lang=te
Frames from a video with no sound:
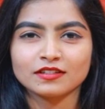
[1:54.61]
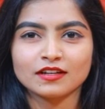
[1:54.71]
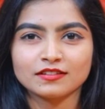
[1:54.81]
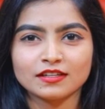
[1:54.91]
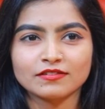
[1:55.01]

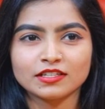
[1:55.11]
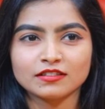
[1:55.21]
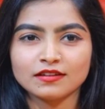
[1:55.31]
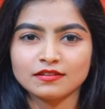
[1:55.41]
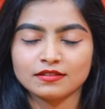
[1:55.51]
దాని
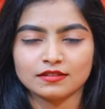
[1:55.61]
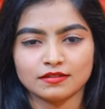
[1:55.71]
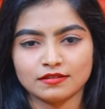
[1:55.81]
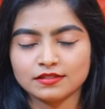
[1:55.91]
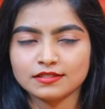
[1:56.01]
తర్వాత
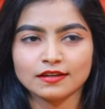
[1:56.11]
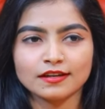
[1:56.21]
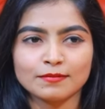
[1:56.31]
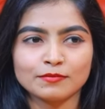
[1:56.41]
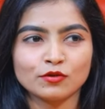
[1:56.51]

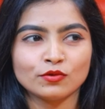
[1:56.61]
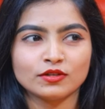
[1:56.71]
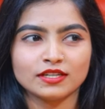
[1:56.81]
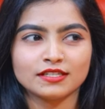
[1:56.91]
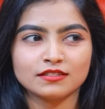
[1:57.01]
ఇన్స్టాగ్రామ్ లో
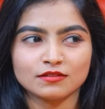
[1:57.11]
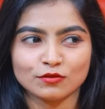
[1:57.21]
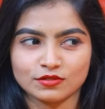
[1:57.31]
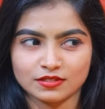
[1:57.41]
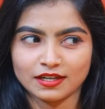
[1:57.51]
రీల్స్ కి
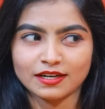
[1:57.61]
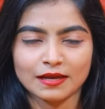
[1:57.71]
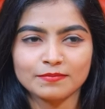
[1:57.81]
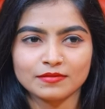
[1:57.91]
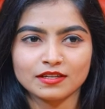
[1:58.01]
వచ్చే
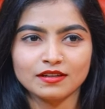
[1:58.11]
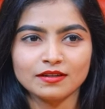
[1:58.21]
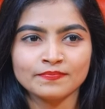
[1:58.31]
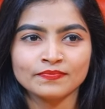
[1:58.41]
టైం కి